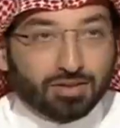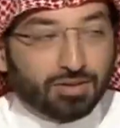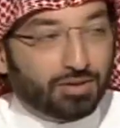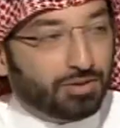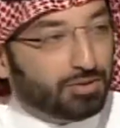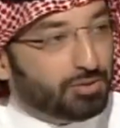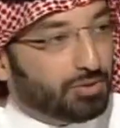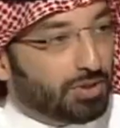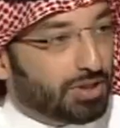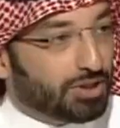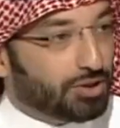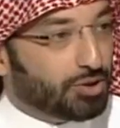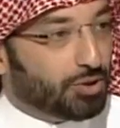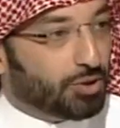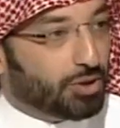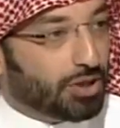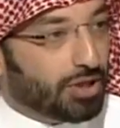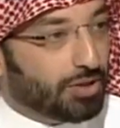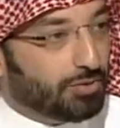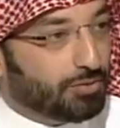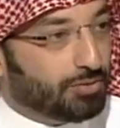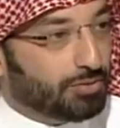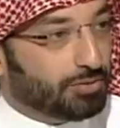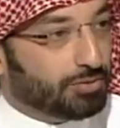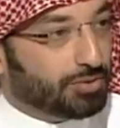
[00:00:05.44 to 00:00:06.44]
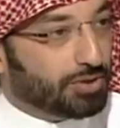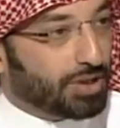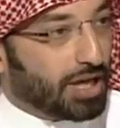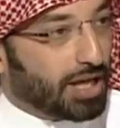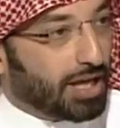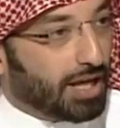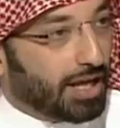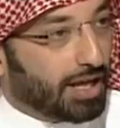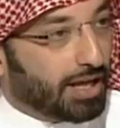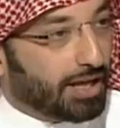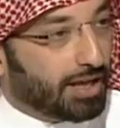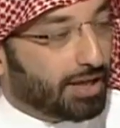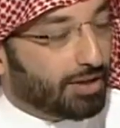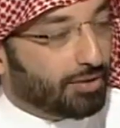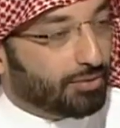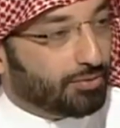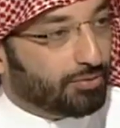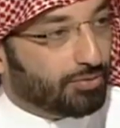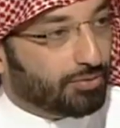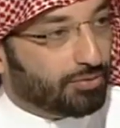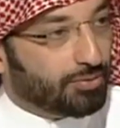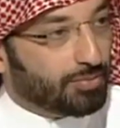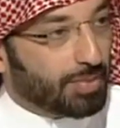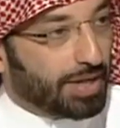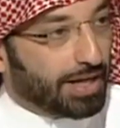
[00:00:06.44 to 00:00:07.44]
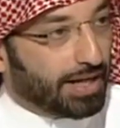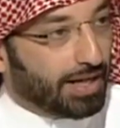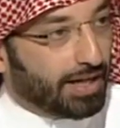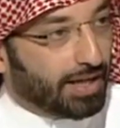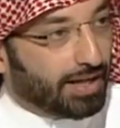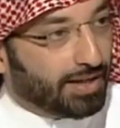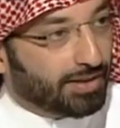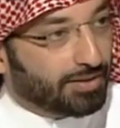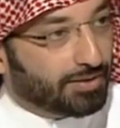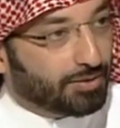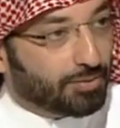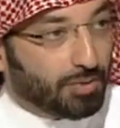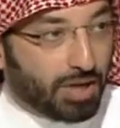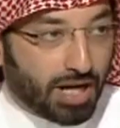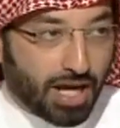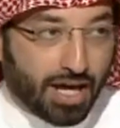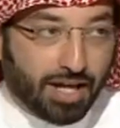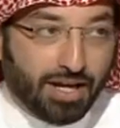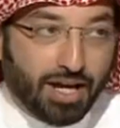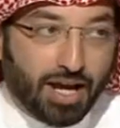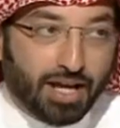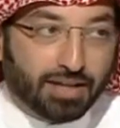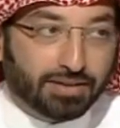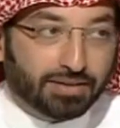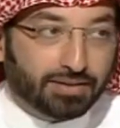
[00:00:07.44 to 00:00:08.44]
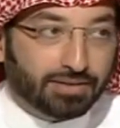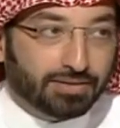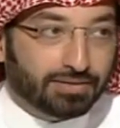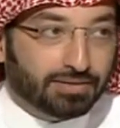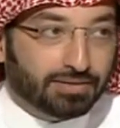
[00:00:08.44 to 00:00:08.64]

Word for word: قلت له شكرا وجزاك الله خير وفي امان الله والآن عاد